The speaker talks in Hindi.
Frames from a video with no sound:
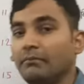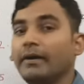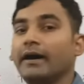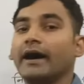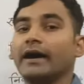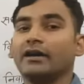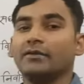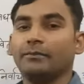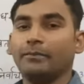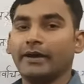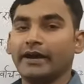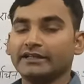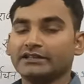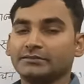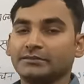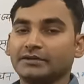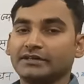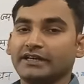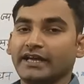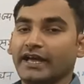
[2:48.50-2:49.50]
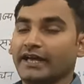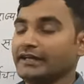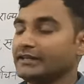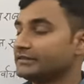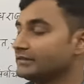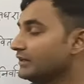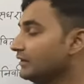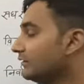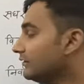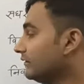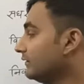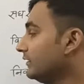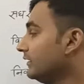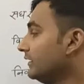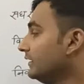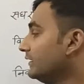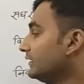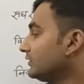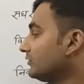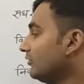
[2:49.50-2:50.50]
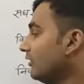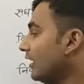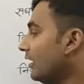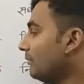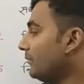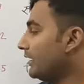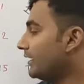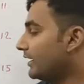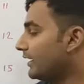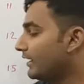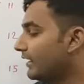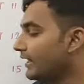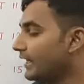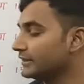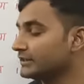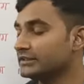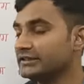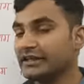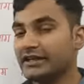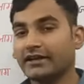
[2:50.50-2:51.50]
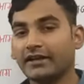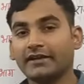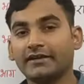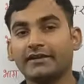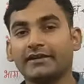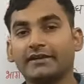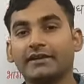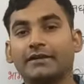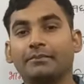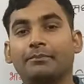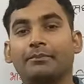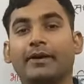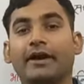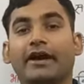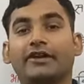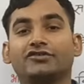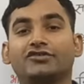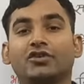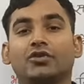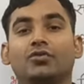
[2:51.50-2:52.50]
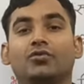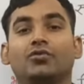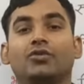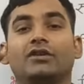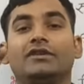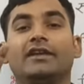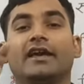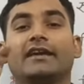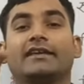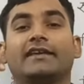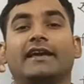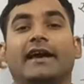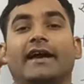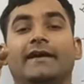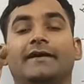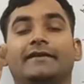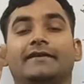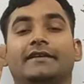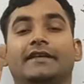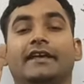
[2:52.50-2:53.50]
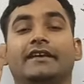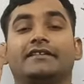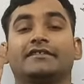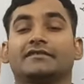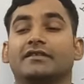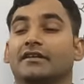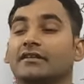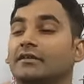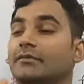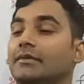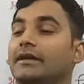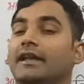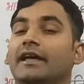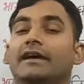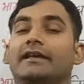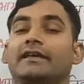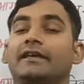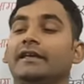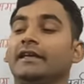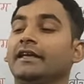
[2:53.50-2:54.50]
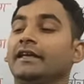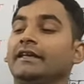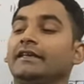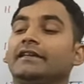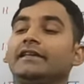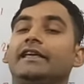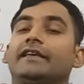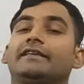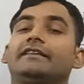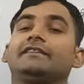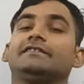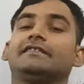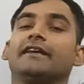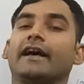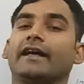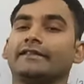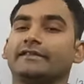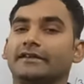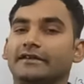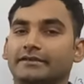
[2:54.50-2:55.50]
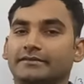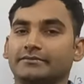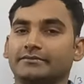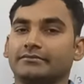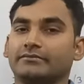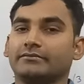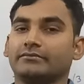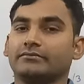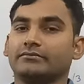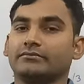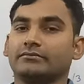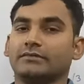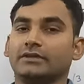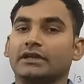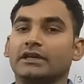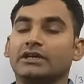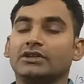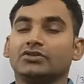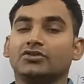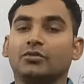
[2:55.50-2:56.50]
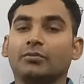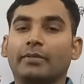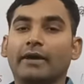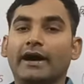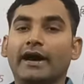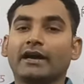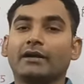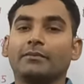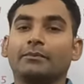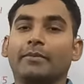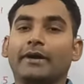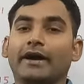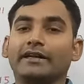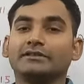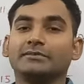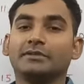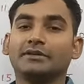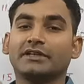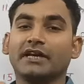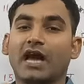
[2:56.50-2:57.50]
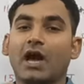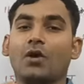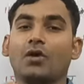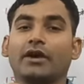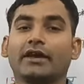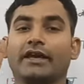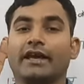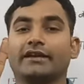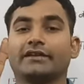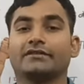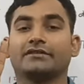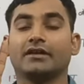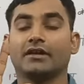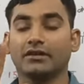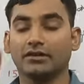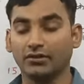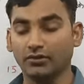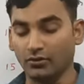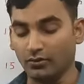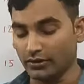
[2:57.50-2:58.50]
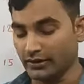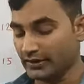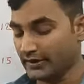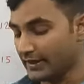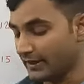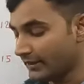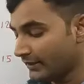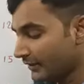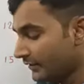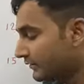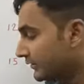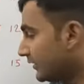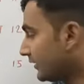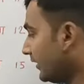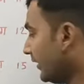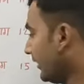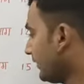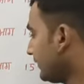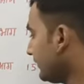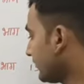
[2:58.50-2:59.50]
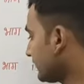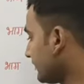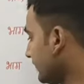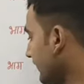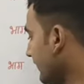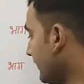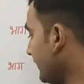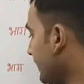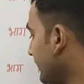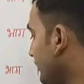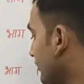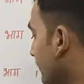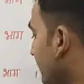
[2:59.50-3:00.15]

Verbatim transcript: भाग पाँच में क्या है संघ तो हमारा हाथ देख रहे हैं ये पांचों उंगलियां क्या हैं एक संघ बना के एक ही साथ हैं तो भाग पाँच में क्या हो गया संघ हो गया तो कह सकते हैं ये